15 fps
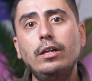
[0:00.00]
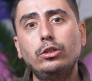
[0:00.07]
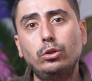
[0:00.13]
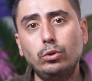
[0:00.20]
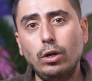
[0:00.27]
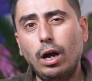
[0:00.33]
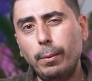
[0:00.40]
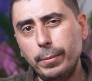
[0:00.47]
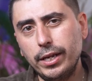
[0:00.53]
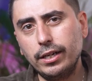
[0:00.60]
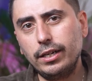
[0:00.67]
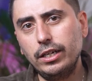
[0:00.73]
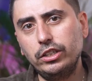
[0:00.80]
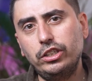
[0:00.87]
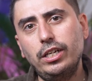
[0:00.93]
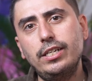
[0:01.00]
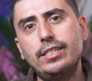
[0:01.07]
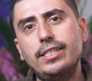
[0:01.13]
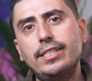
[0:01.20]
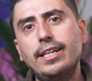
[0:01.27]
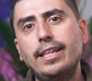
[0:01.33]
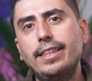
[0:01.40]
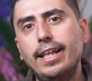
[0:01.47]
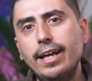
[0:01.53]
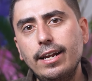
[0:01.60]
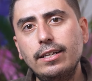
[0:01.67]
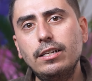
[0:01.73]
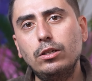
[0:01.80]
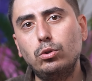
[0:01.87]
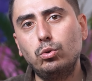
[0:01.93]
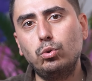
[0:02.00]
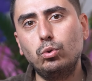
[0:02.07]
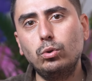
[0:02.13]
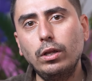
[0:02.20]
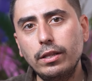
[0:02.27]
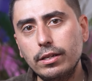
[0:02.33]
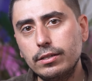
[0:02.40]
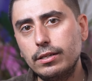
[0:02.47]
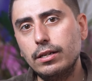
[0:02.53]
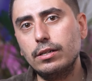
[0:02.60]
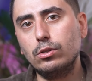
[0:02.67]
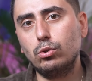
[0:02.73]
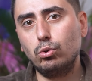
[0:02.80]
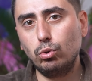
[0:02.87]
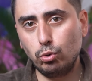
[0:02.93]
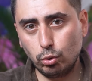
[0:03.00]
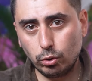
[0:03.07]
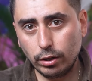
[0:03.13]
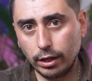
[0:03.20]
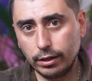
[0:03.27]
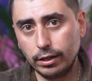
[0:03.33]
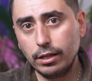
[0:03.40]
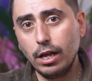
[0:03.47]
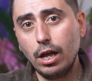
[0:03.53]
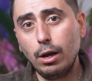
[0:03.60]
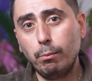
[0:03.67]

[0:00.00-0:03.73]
Çünkü Amerika içerisinde nerede tutuklanırsanız tutuklanın